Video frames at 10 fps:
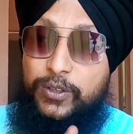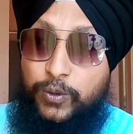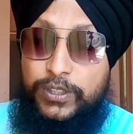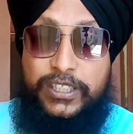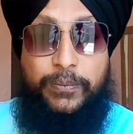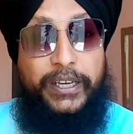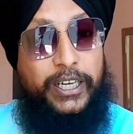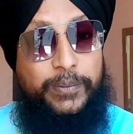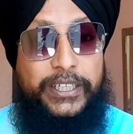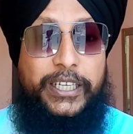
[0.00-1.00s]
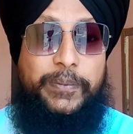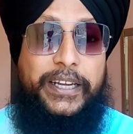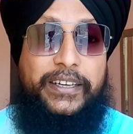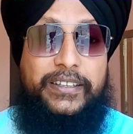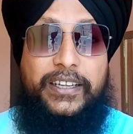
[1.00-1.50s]
रूल्स मैं कभी नहीं
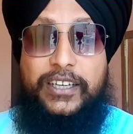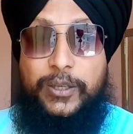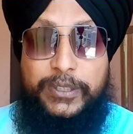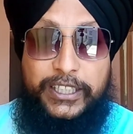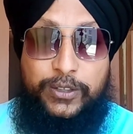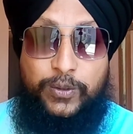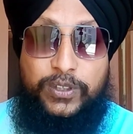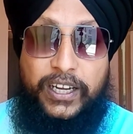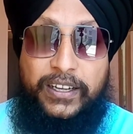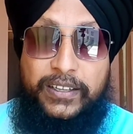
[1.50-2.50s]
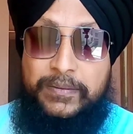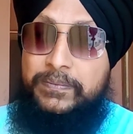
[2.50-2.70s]
ब्रेक करता कभी नहीं तोड़ता